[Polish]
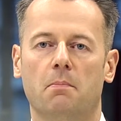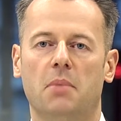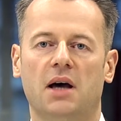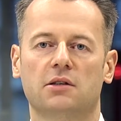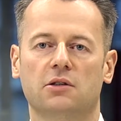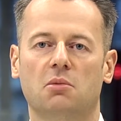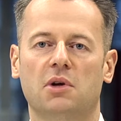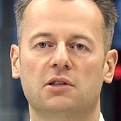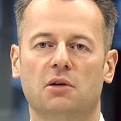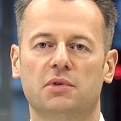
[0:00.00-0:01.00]
bardzo
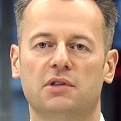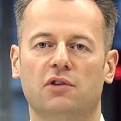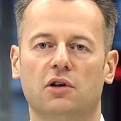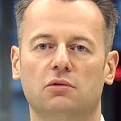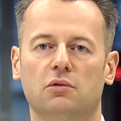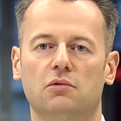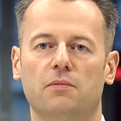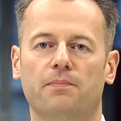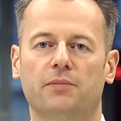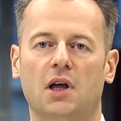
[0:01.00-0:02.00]
dobre stopy zwrotu
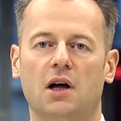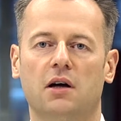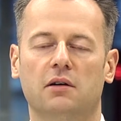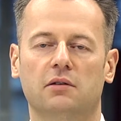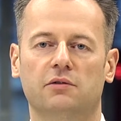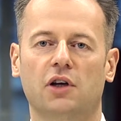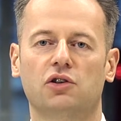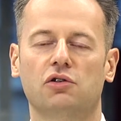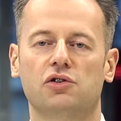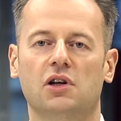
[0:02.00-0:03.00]
na
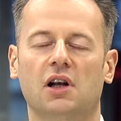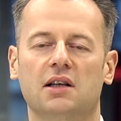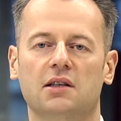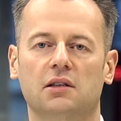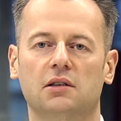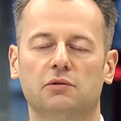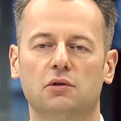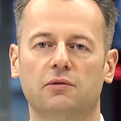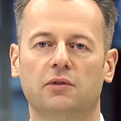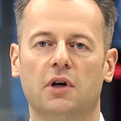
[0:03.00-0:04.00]
większości klas
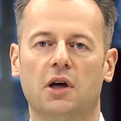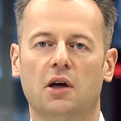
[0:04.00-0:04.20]
aktywów